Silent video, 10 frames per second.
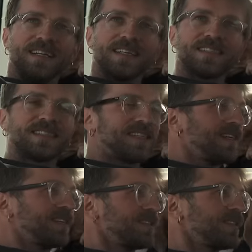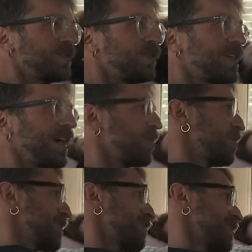Das ist, das ist natürlich kein
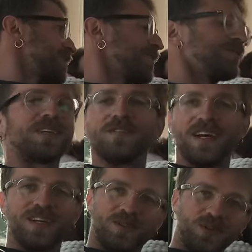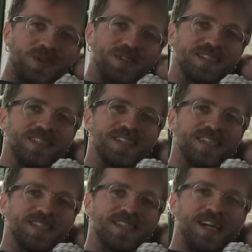Grund gewesen, dass wir in den Van gezogen sind,
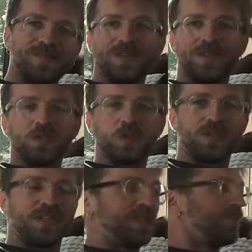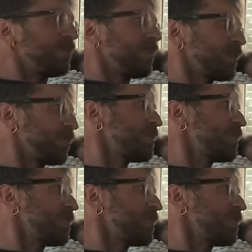aber ein schöner Nebeneffekt,